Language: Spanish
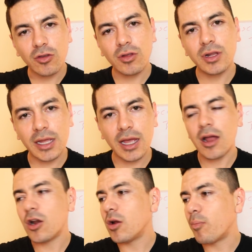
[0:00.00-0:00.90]
todo el
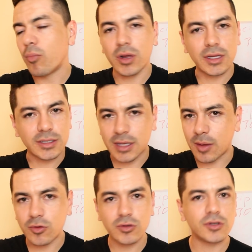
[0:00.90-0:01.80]
día, porque
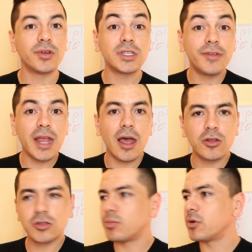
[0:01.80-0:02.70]
estamos
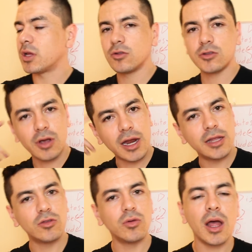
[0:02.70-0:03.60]
resfriados, porque nos dio
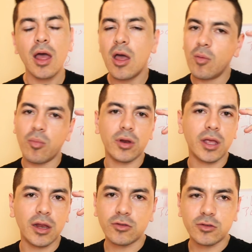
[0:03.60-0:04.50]
calentura,
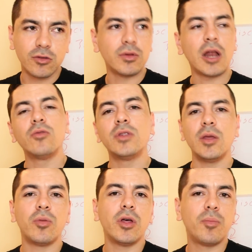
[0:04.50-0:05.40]
porque nos dio algún
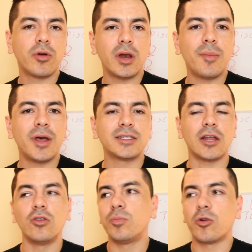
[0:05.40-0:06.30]
tipo de problema de
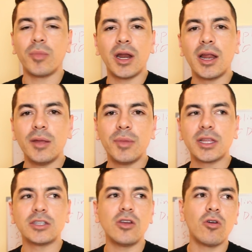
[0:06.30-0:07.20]
salud por mala
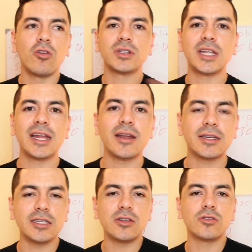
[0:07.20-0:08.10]
alimentación o no hacer
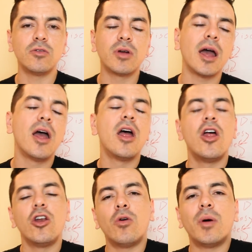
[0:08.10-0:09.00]
ejercicios
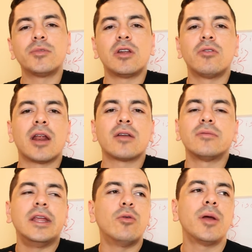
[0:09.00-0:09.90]
nunca, no vamos a lograr
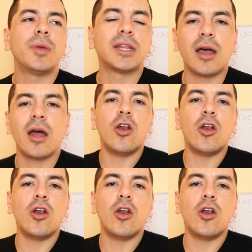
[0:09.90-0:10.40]
ninguna meta